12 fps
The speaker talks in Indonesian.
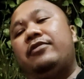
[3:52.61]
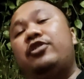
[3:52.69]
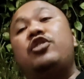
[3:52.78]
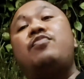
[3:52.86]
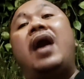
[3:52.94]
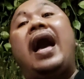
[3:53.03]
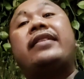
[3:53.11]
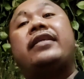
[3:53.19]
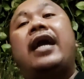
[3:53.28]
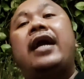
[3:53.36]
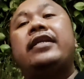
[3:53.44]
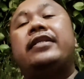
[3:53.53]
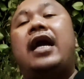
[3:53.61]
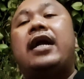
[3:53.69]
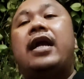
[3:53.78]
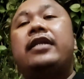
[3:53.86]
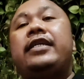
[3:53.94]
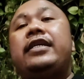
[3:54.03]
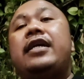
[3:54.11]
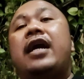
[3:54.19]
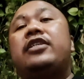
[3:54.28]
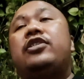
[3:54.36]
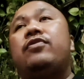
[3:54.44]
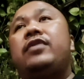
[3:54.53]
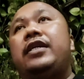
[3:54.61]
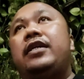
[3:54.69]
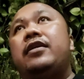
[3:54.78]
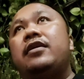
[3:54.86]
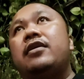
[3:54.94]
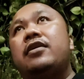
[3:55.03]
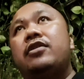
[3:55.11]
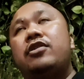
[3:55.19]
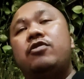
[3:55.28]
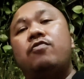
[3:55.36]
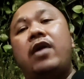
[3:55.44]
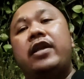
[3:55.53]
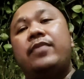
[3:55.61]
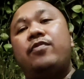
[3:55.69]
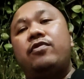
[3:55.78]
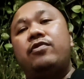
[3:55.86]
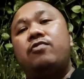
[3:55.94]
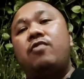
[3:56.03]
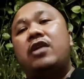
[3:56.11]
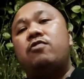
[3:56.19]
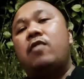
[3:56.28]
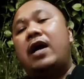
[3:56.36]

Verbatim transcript: Jumat ya di tanggal 3 Juni 2022.